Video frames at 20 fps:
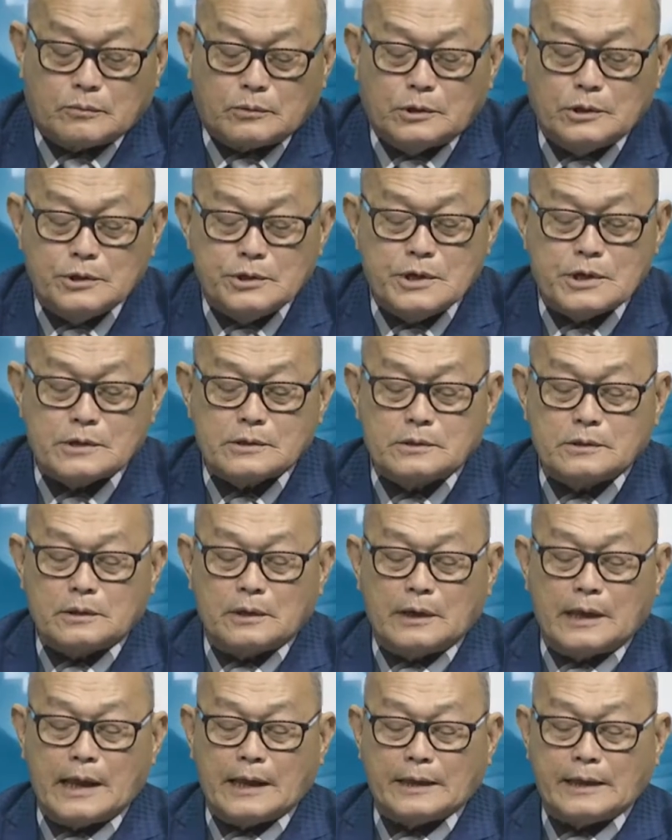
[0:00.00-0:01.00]
Thứ nhất
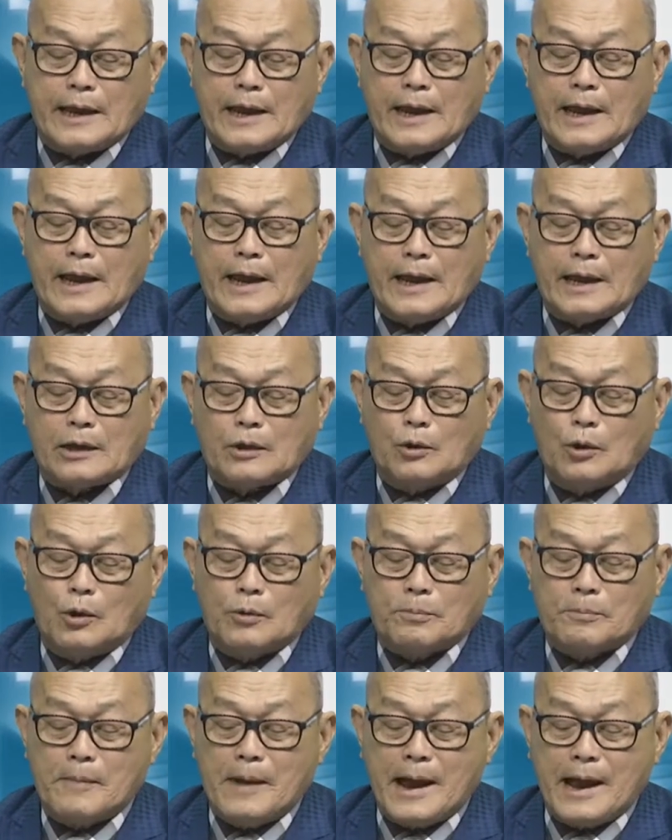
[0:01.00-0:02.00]
là nhà hàng
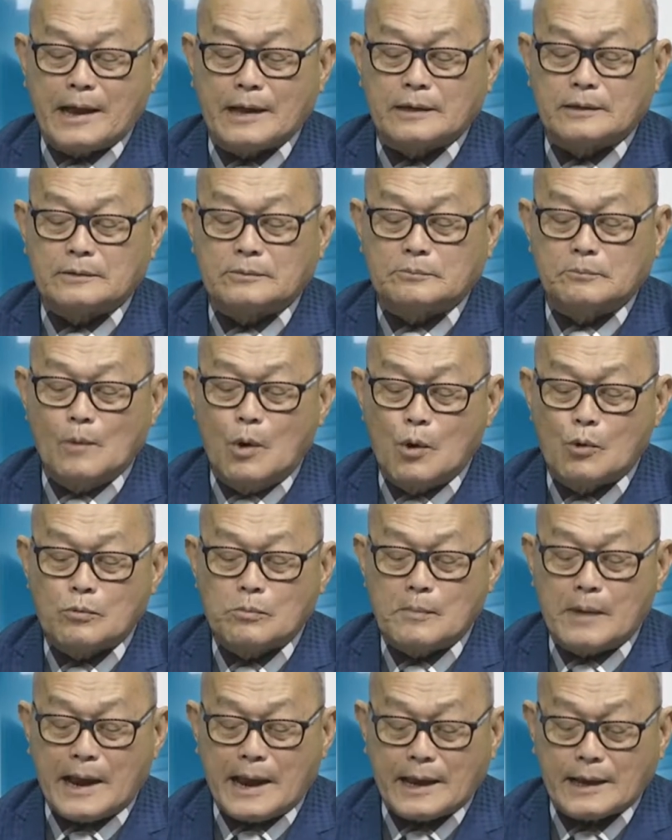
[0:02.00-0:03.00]
nộp bản
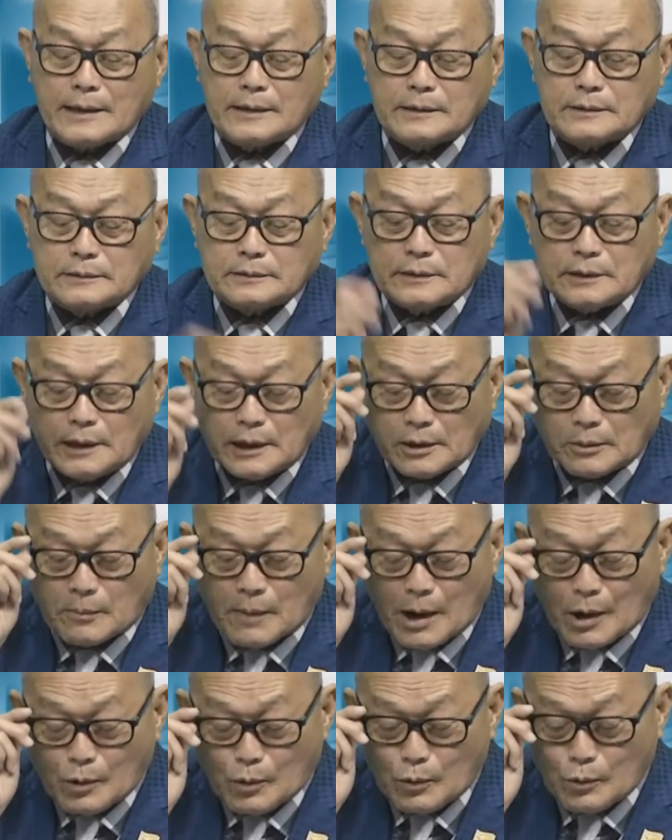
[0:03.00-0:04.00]
bốn bản hình
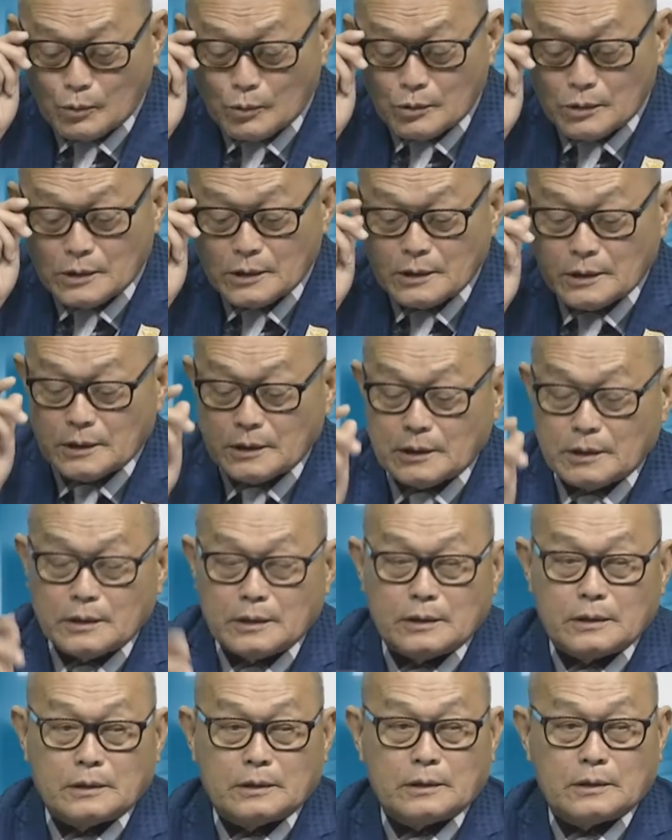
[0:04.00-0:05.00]
mẫu
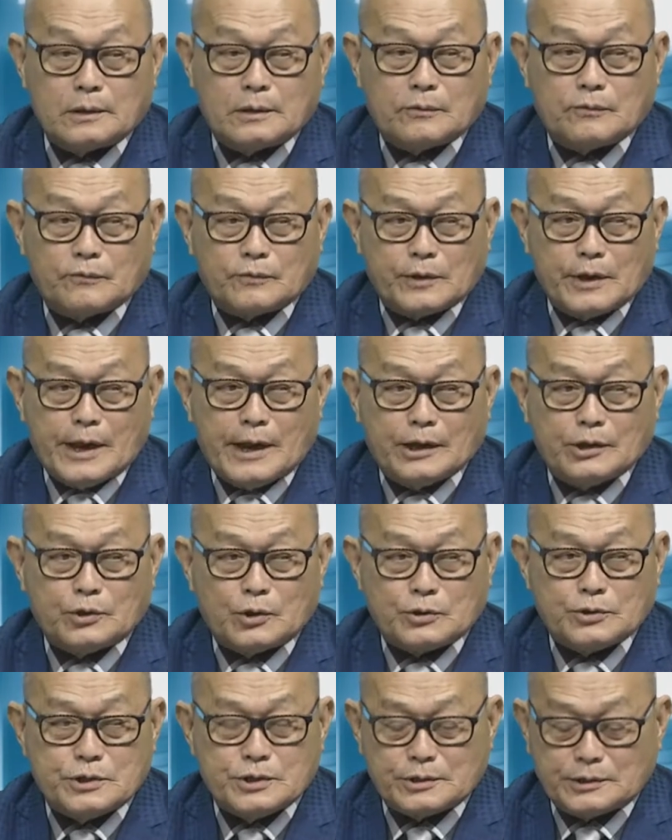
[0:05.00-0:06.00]
để
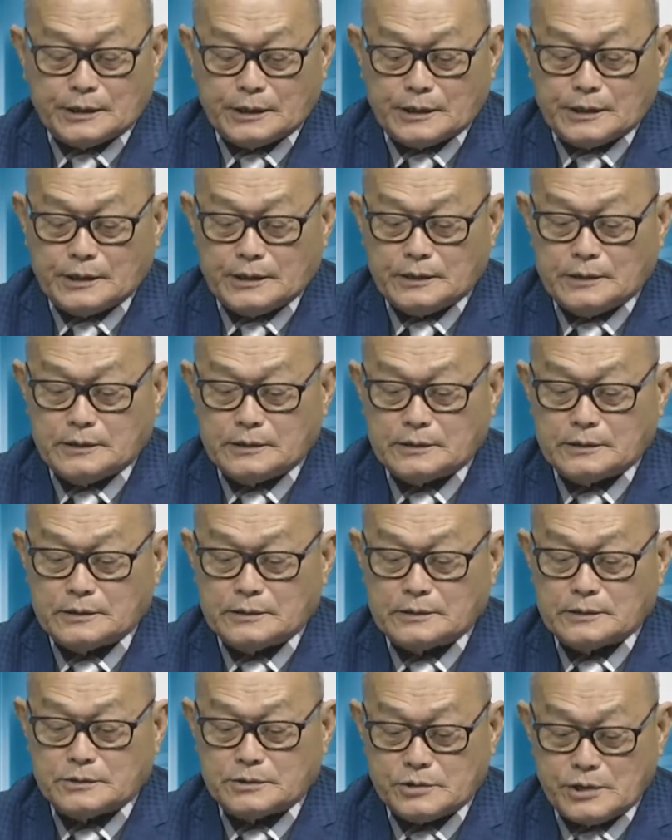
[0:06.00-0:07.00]
cho City
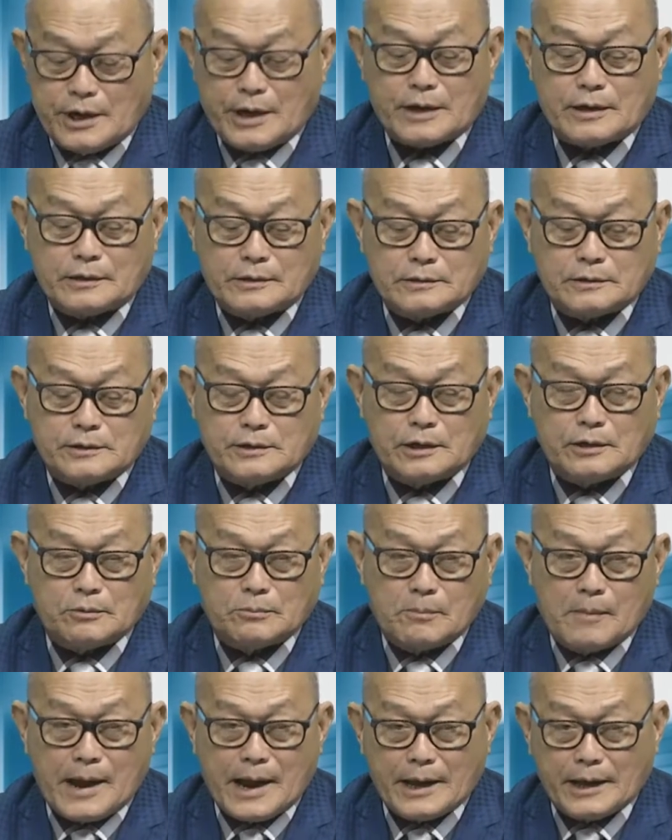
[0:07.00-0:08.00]
xét
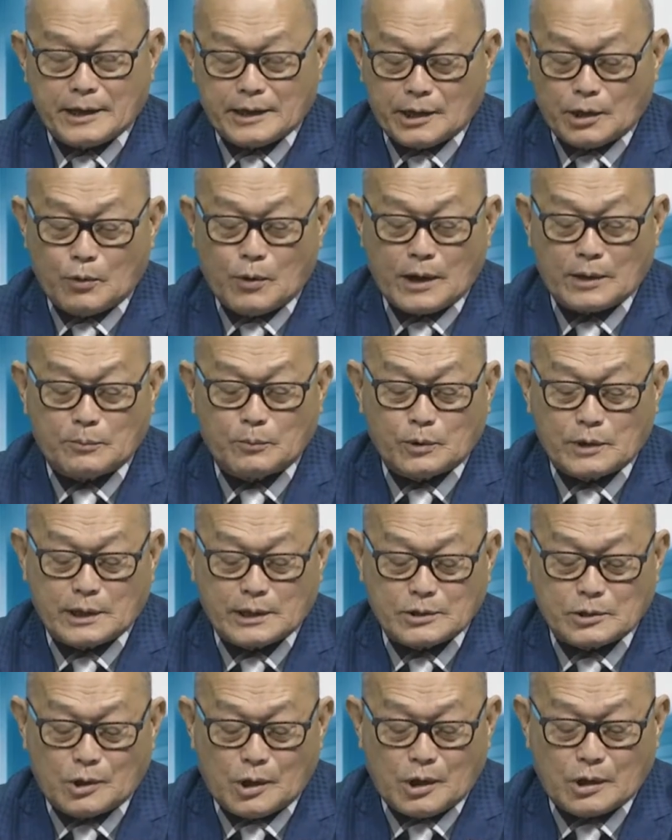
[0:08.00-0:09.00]
trình bày kế hoạch một
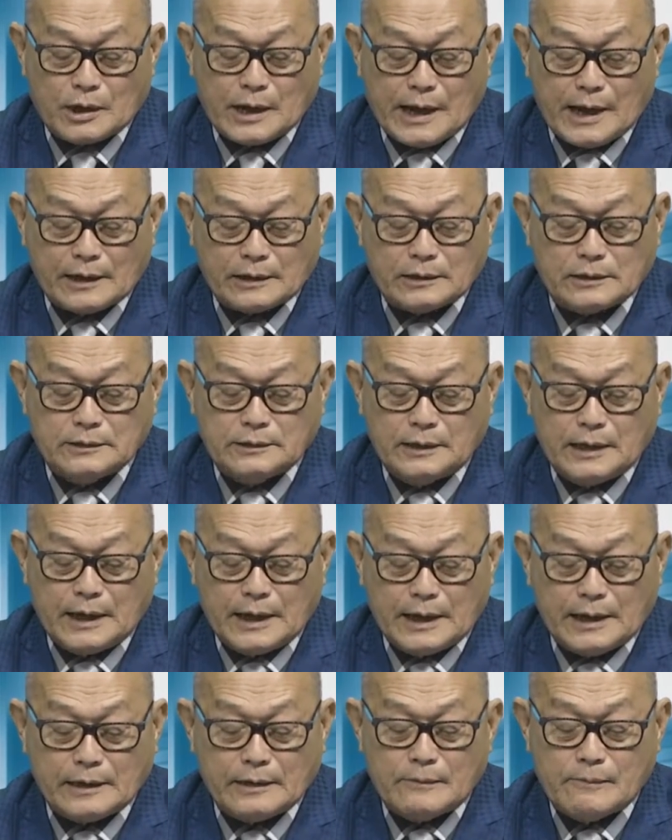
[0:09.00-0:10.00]
cách rõ ràng. Thứ
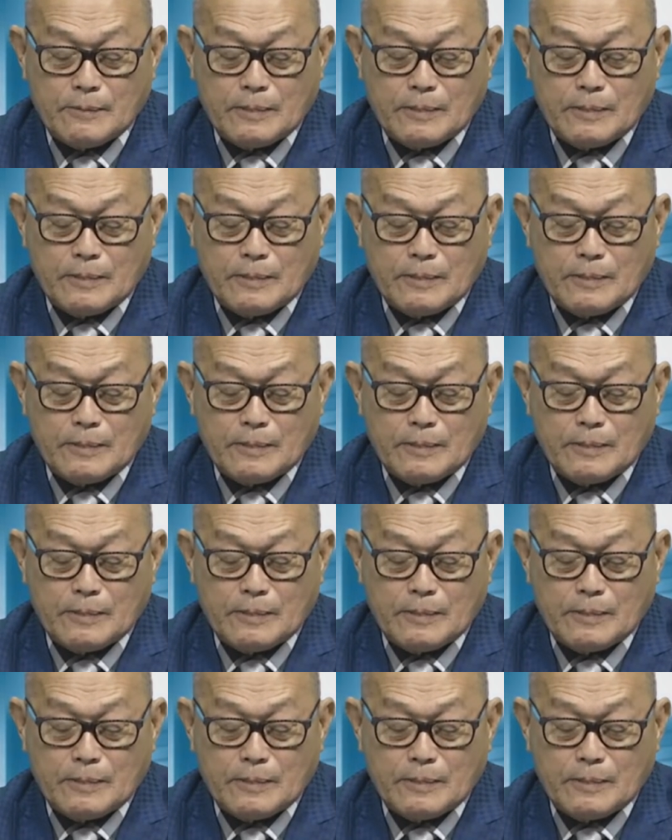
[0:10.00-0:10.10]
hai